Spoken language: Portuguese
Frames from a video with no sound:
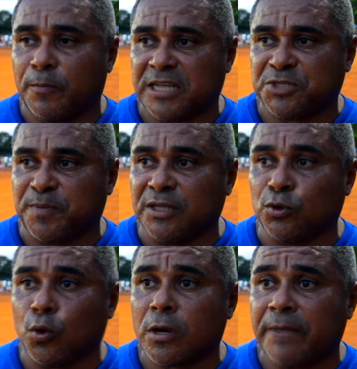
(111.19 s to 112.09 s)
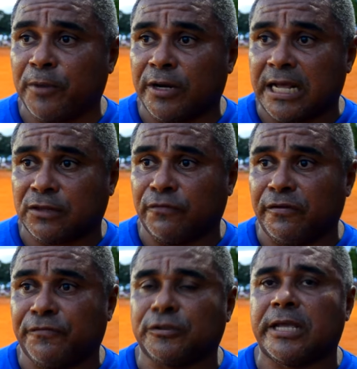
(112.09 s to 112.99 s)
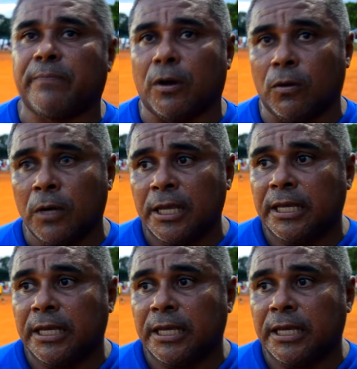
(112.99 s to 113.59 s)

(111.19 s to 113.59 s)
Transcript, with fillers: Participando do campeonato Vivo Futebol.